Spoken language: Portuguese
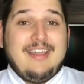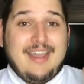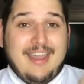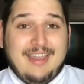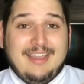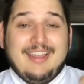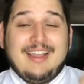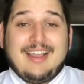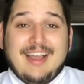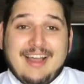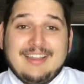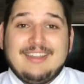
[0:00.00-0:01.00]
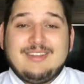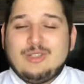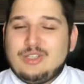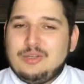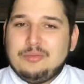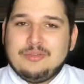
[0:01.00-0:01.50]
em cada
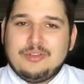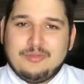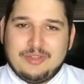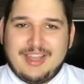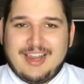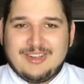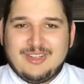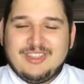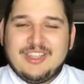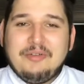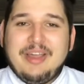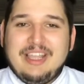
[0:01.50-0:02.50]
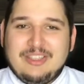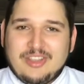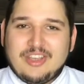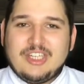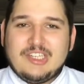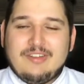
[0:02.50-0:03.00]
tipo de modelagem. Então é isso que
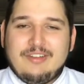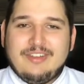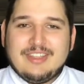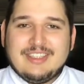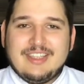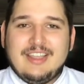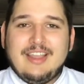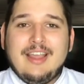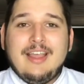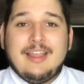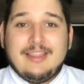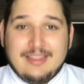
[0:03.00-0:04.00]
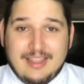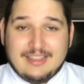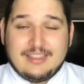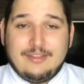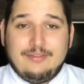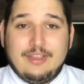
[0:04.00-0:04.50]
a gente vai fazer
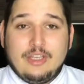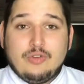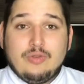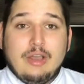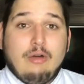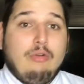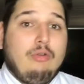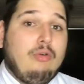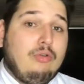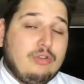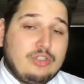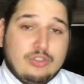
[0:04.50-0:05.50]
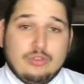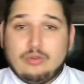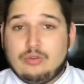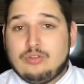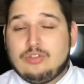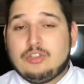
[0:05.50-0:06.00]
nesse vídeo e ao longo de
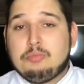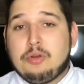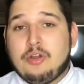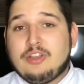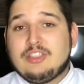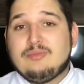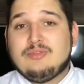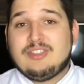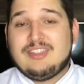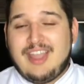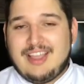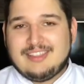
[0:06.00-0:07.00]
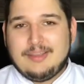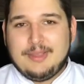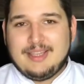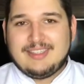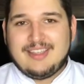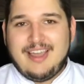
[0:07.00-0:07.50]
todos os próximos dessa
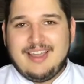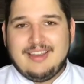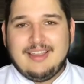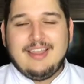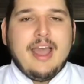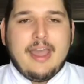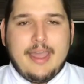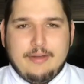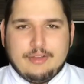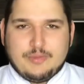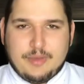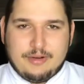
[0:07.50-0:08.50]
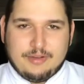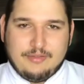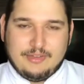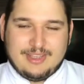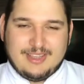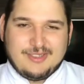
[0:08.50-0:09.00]
minissérie. Eu espero que
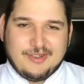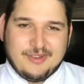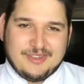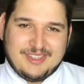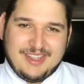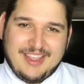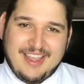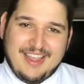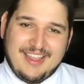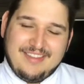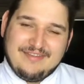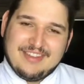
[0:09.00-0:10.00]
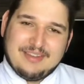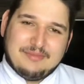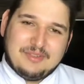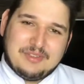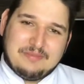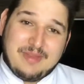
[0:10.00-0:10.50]
vocês gostem e
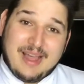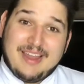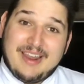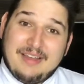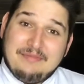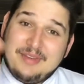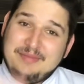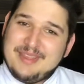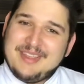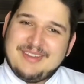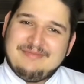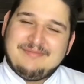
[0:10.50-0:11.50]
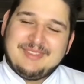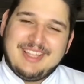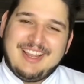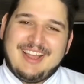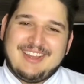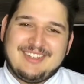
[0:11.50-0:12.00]
vamos para a primeira
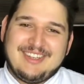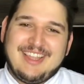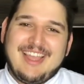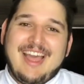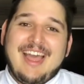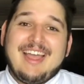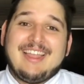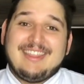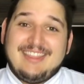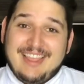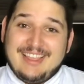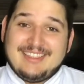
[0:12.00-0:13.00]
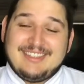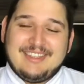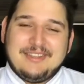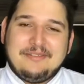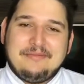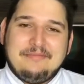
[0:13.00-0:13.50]
modelagem dessa
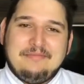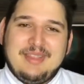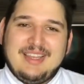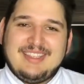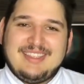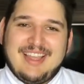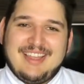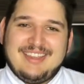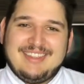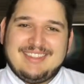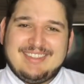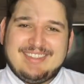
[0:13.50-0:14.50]
minissérie.